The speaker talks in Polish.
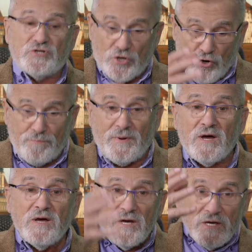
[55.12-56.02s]
że ropa
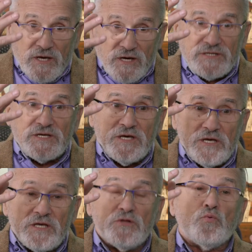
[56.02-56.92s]
jest
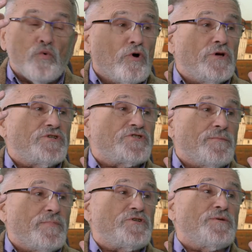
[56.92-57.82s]
i długo jeszcze
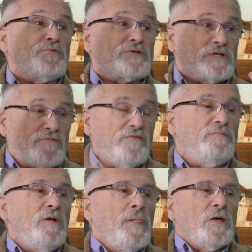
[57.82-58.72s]
będzie podstawowym
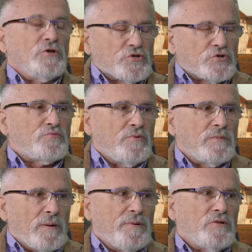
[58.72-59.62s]
źródłem
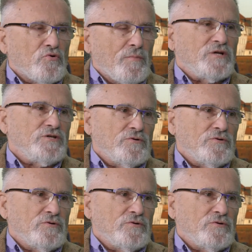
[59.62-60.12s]
napędu maszyn